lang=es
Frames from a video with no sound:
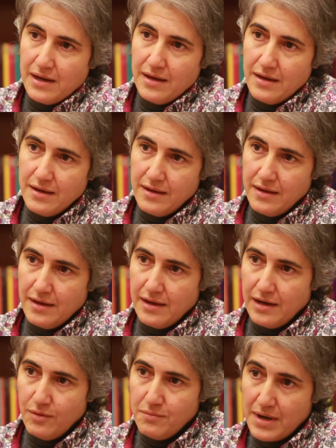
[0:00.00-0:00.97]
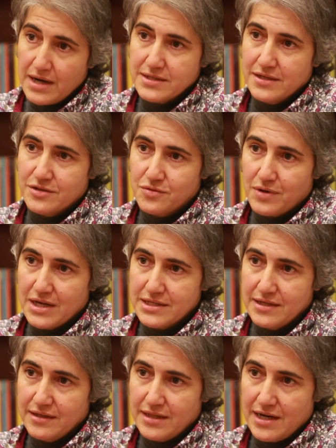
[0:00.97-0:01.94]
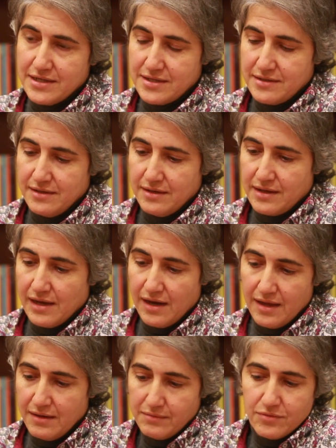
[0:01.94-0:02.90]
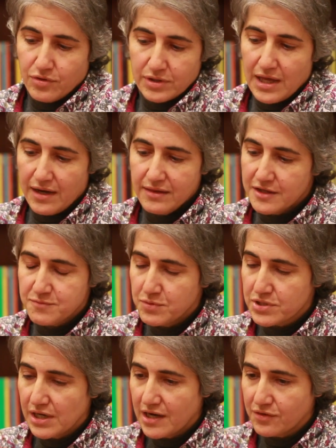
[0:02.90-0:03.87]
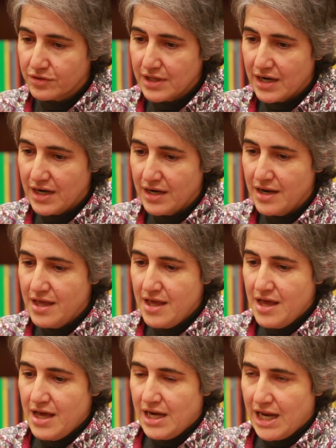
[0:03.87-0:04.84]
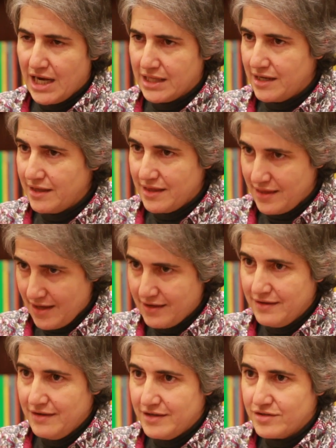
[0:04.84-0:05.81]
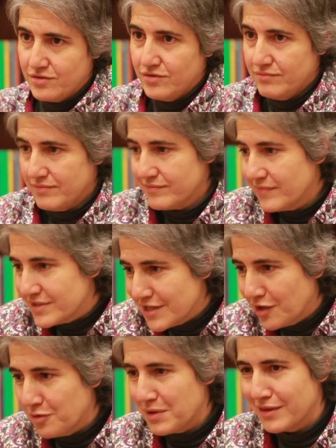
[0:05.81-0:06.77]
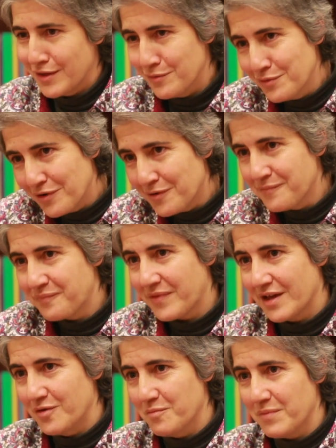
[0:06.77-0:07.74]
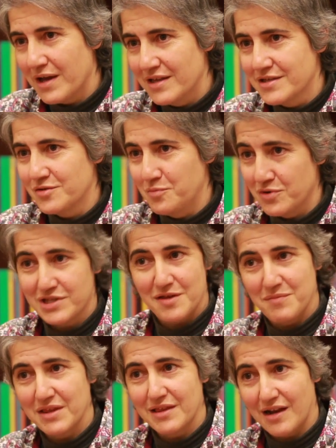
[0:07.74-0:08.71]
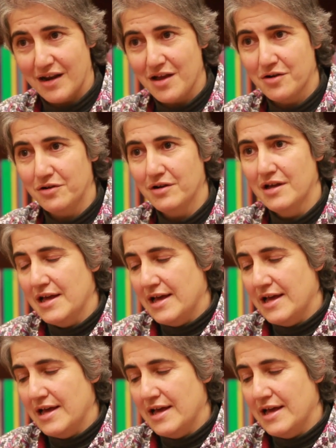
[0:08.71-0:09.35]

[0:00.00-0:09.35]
para alumbrarse en su casa tras que le cortaran, después que le cortaran la electricidad. Esto, siglo XXI, en un país supuestamente rico,